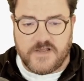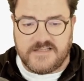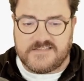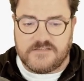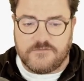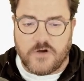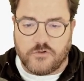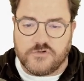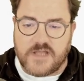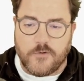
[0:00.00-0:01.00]
On va ici
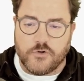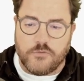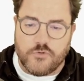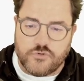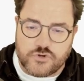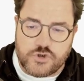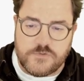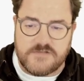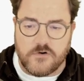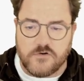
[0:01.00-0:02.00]
voir notamment dans le menu
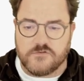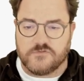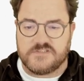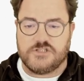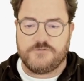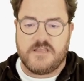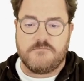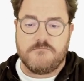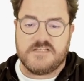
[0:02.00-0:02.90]
suivant, donc si je fais une